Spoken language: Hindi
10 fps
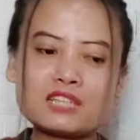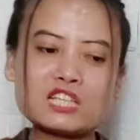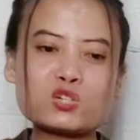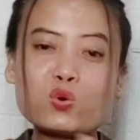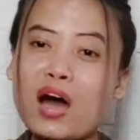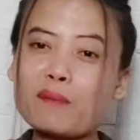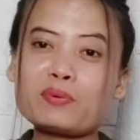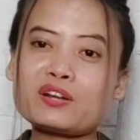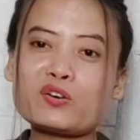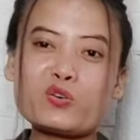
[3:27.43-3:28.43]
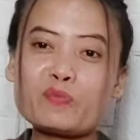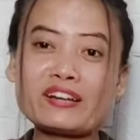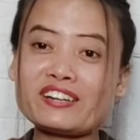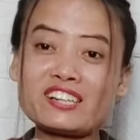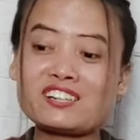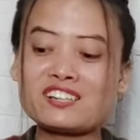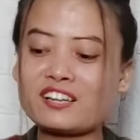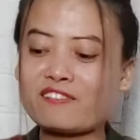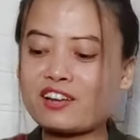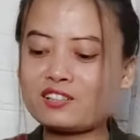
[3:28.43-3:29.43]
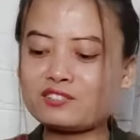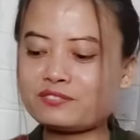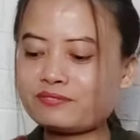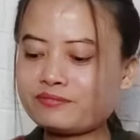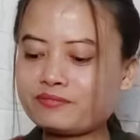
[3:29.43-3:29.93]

इसको आप ही रखो मैं रिटर्न करने वाली हूँ